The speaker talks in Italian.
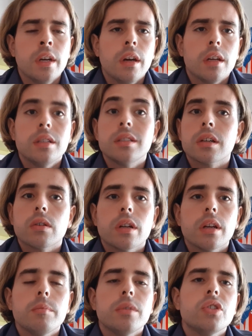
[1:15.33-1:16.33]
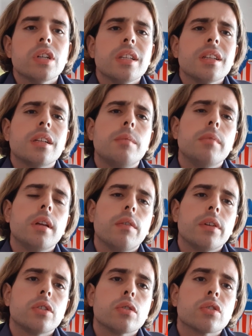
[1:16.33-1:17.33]
Inizia a correre in bicicletta nel
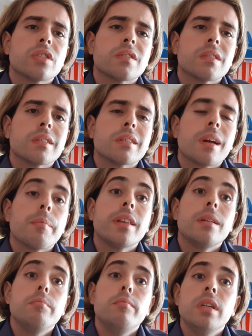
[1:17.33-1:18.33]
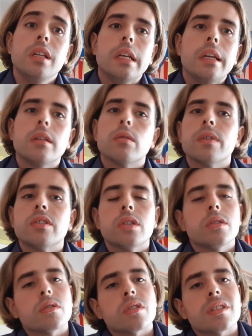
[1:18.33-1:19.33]
1963, ma è nel
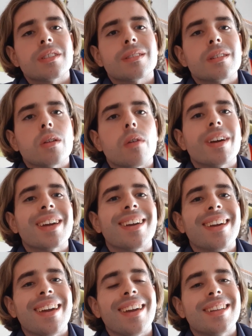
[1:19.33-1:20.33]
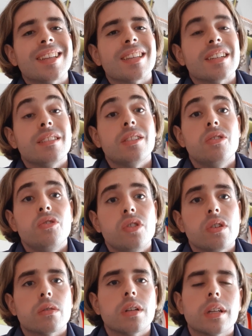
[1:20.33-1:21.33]
1969 che entra nel
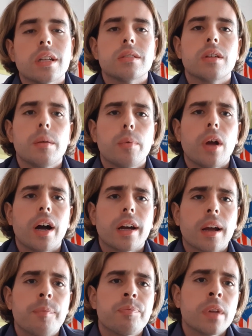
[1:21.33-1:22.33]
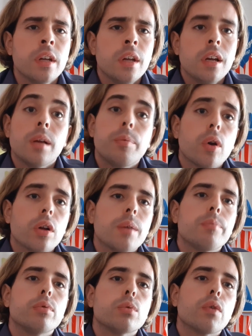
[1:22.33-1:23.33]
giro della nazionale polacca. La Polonia
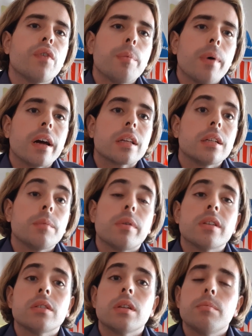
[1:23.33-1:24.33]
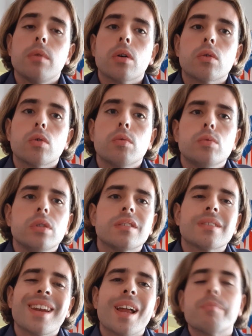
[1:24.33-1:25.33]
appunto fa parte dei paesi del blocco
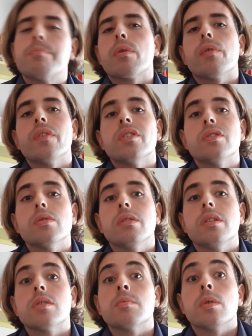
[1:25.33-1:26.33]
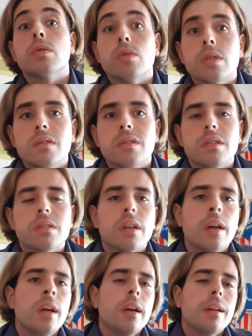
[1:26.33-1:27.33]
comunista, là il professionismo non
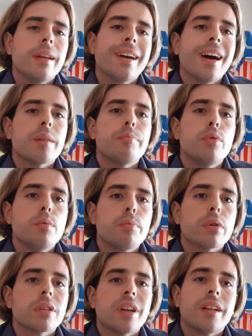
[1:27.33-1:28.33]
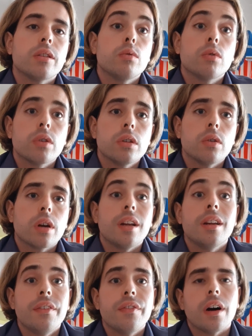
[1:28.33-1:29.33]
esiste. Le gare più importanti un corridore
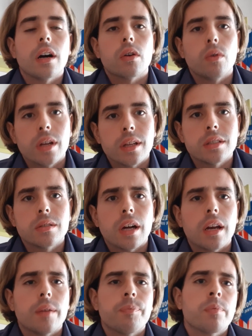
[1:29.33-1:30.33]
le fa con la nazionale.